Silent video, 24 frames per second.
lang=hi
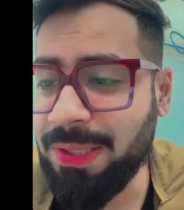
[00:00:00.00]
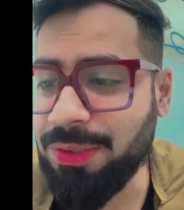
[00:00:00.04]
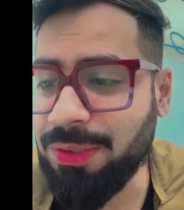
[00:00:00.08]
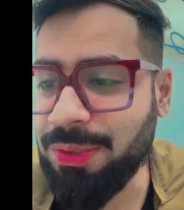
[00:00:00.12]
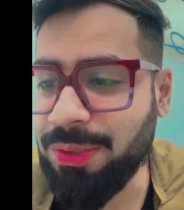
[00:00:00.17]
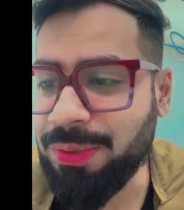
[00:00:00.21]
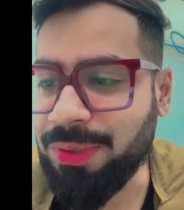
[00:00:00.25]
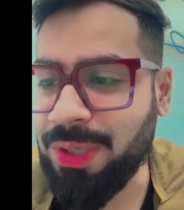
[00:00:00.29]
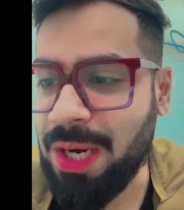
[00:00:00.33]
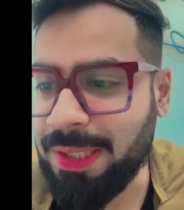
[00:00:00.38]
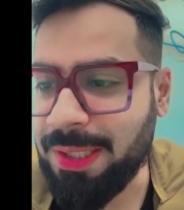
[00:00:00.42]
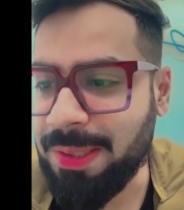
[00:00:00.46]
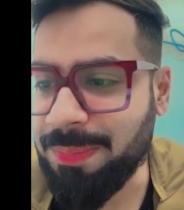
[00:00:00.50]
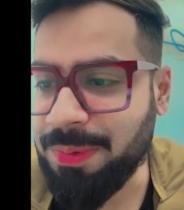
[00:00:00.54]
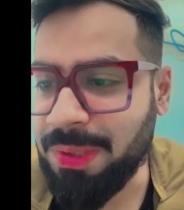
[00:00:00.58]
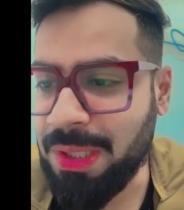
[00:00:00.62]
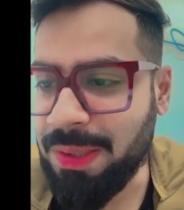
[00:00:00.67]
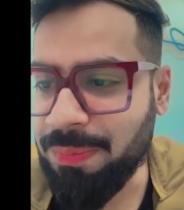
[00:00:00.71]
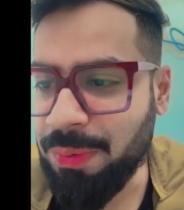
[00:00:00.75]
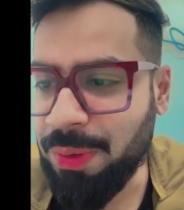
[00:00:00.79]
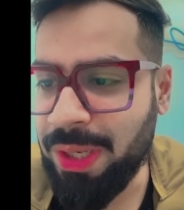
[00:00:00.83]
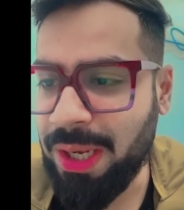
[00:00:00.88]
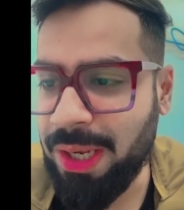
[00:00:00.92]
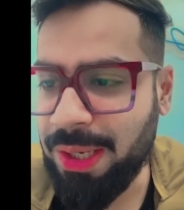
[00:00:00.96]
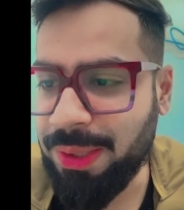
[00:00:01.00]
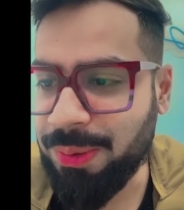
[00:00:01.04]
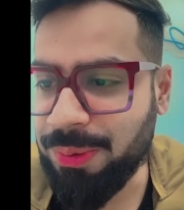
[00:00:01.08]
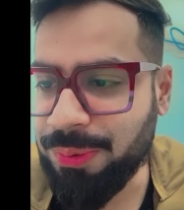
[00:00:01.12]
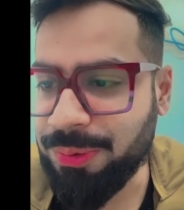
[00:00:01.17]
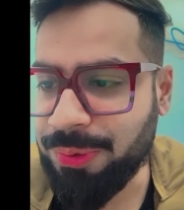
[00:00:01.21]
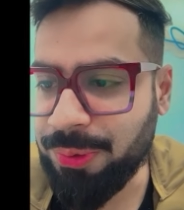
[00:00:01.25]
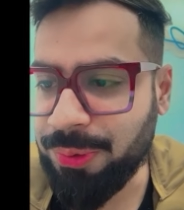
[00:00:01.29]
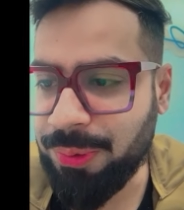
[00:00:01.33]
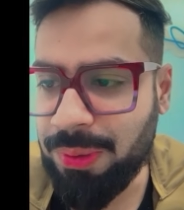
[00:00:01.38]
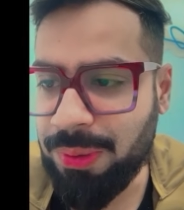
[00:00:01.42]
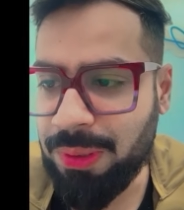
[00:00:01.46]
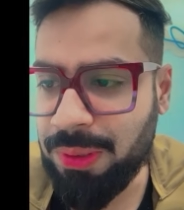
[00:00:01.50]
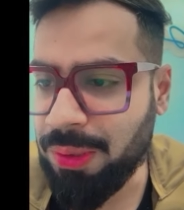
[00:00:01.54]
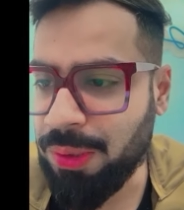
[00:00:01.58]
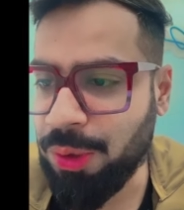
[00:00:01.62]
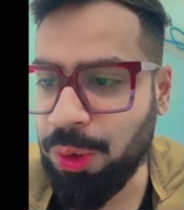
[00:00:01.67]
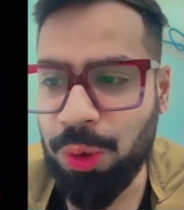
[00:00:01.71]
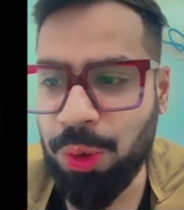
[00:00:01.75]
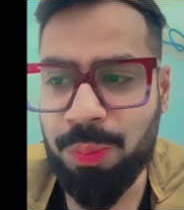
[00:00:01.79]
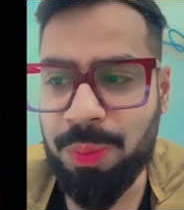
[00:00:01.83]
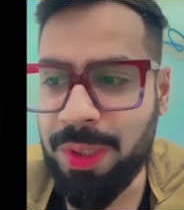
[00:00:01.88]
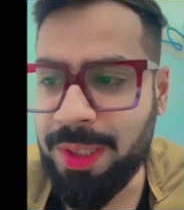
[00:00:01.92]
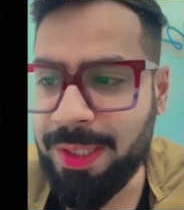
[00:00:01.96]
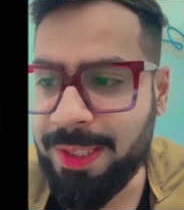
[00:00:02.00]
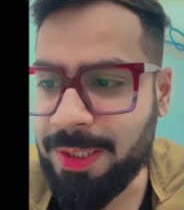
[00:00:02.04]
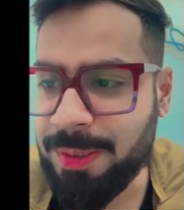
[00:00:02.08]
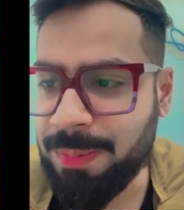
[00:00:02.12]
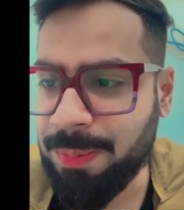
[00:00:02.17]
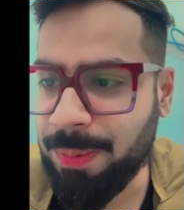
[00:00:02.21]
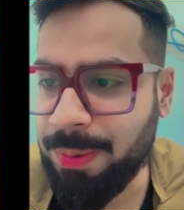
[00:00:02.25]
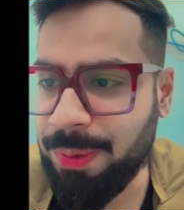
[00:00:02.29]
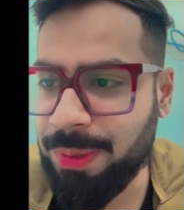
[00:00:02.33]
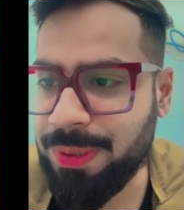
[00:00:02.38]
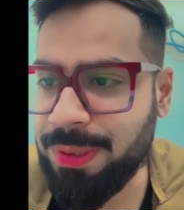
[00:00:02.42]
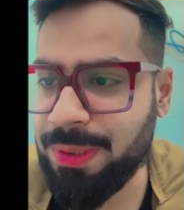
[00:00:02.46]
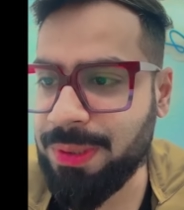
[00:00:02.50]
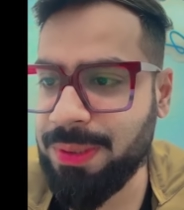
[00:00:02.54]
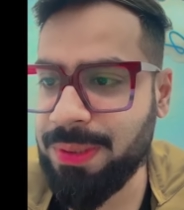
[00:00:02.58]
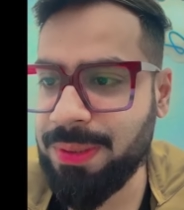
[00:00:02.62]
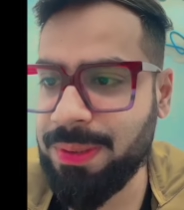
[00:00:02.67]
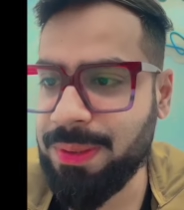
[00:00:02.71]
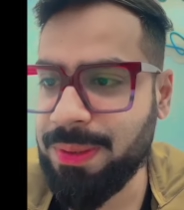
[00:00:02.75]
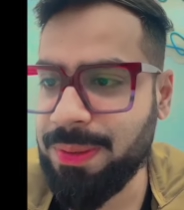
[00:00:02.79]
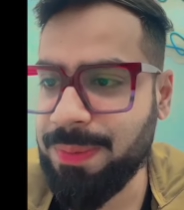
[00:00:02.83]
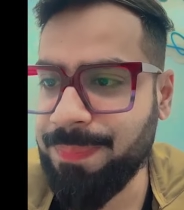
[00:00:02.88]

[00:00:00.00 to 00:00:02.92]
वे मेरी जो चार टीम्स हैं वो है आईकुसोल ग्लोबल ई स्पोर्ट्स